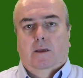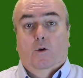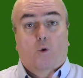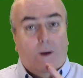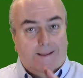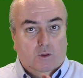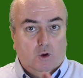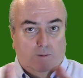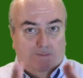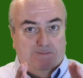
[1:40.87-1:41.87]

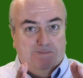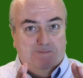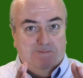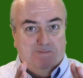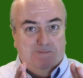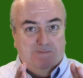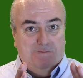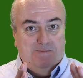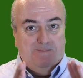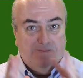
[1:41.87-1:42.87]
Quando
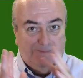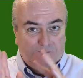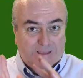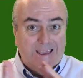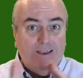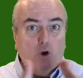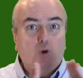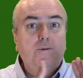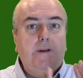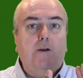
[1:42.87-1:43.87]

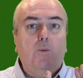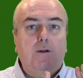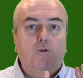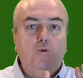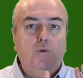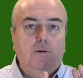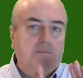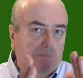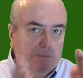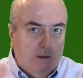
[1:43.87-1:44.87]
incontri qualcuno,
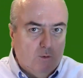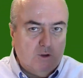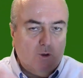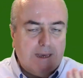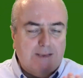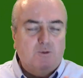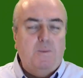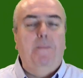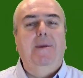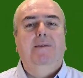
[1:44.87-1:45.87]
in questo caso
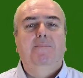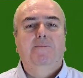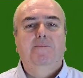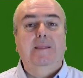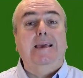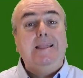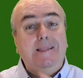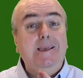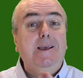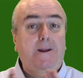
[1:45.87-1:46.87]
me, che
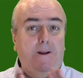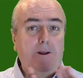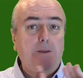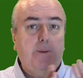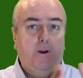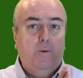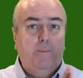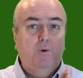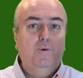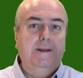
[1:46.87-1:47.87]
ti
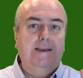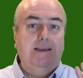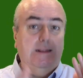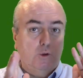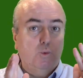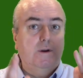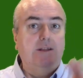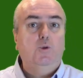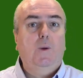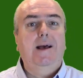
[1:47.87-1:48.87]
ripropone il tuo
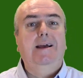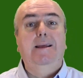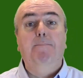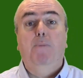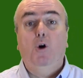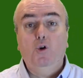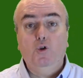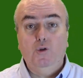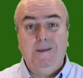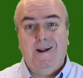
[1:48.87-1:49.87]
naturale
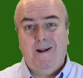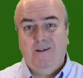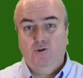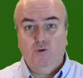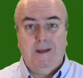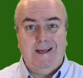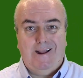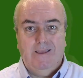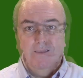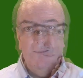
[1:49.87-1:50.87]
modo di
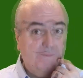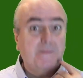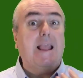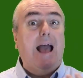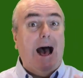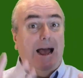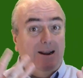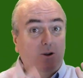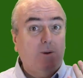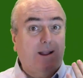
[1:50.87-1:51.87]
ragionare,
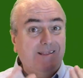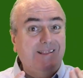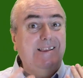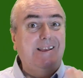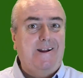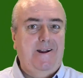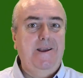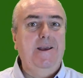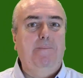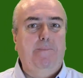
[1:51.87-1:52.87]
allora ti
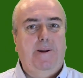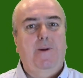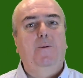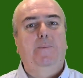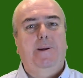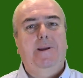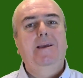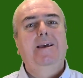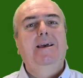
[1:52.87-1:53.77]
riappropri